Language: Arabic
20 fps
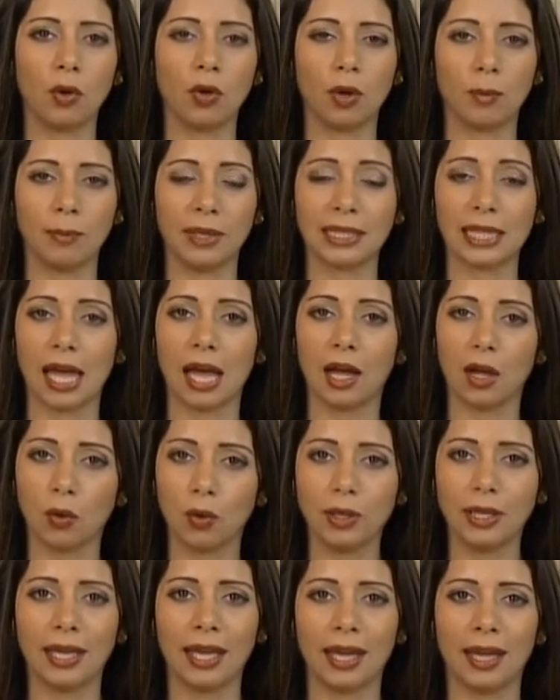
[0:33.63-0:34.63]

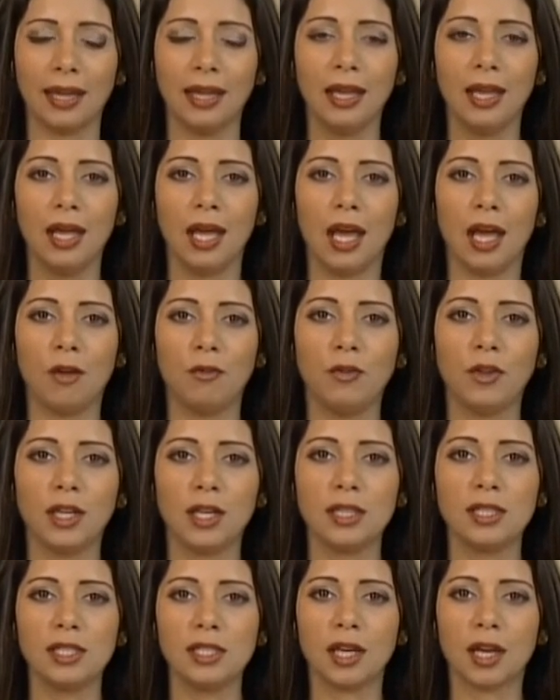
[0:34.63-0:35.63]
بتأخرها
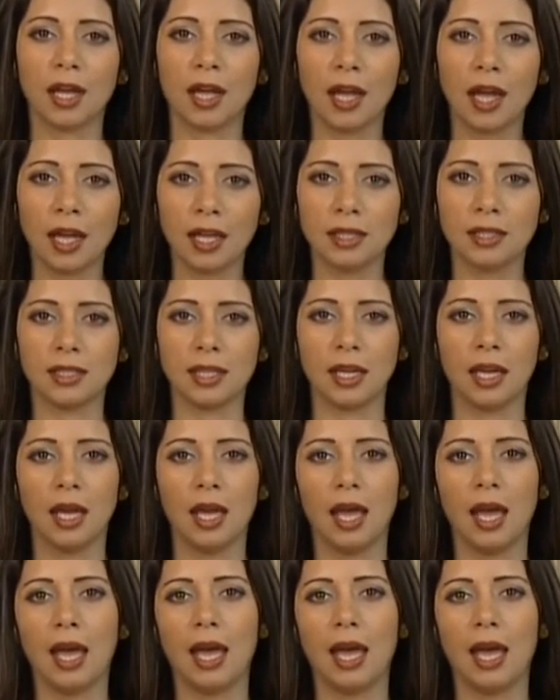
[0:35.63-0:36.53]
في انتقاد